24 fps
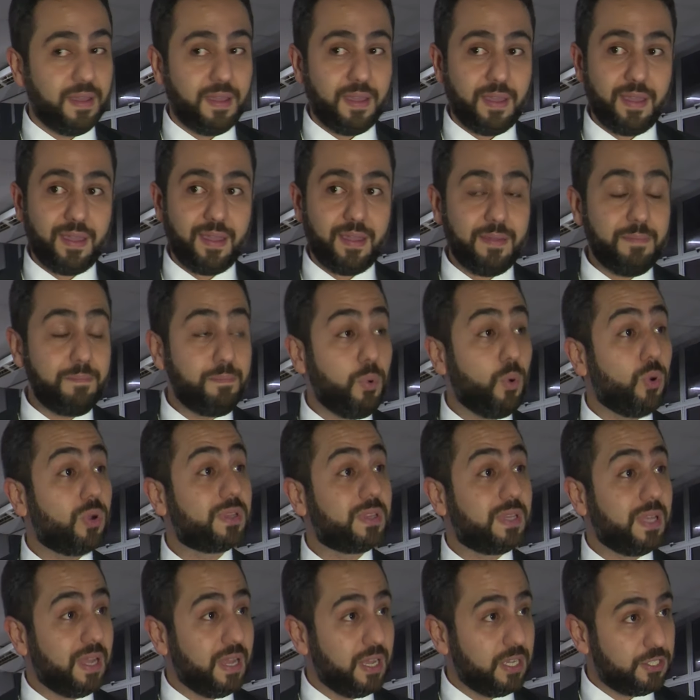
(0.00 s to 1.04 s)
é,
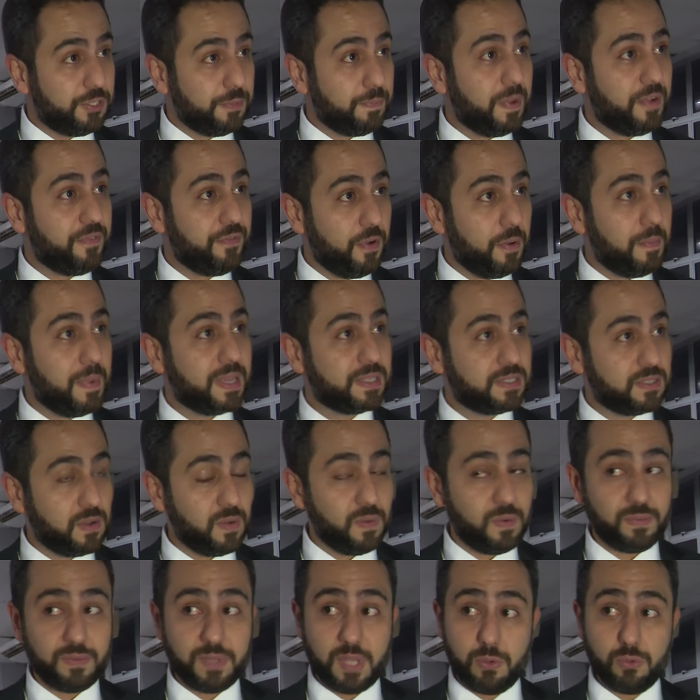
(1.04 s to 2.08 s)
importante para a
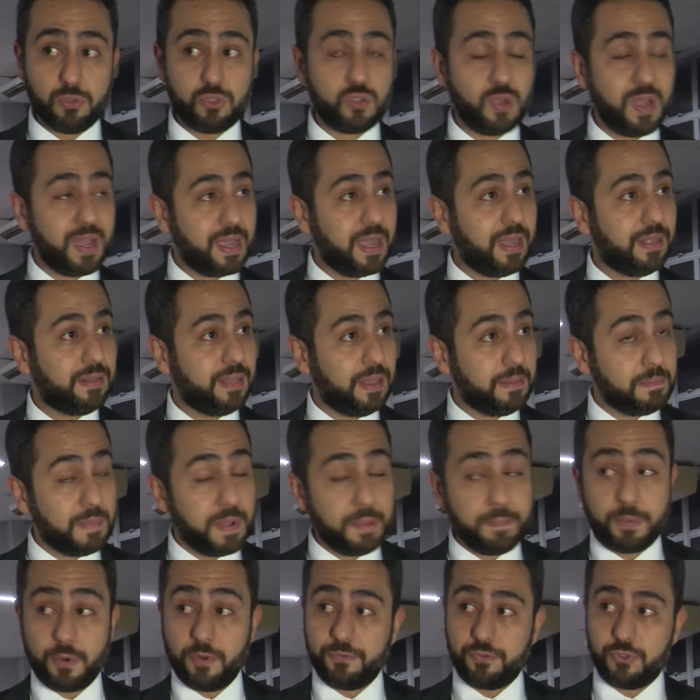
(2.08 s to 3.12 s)
formação não só acadêmica,
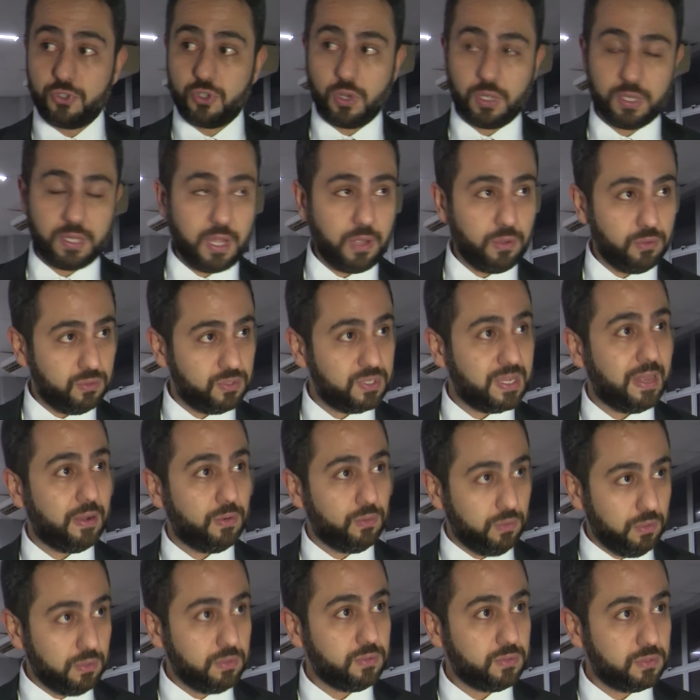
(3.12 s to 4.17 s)
mas profissional dos
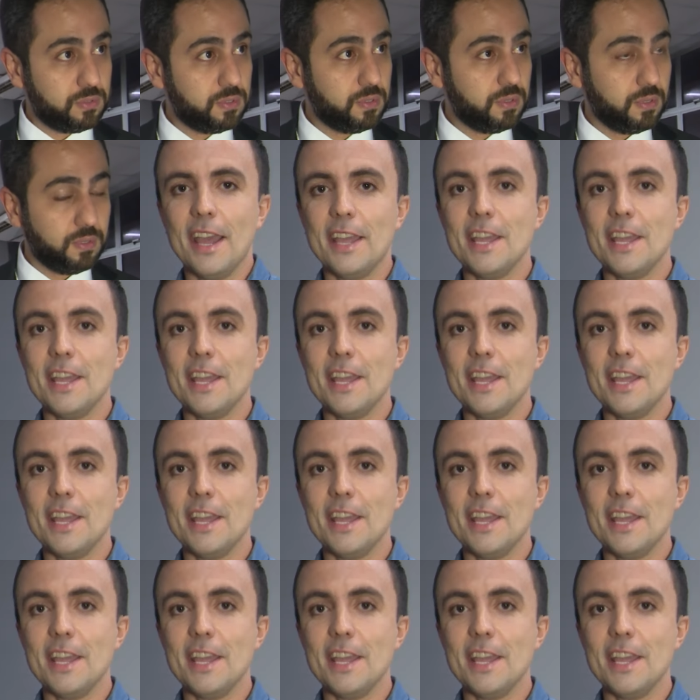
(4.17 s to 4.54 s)
alunos.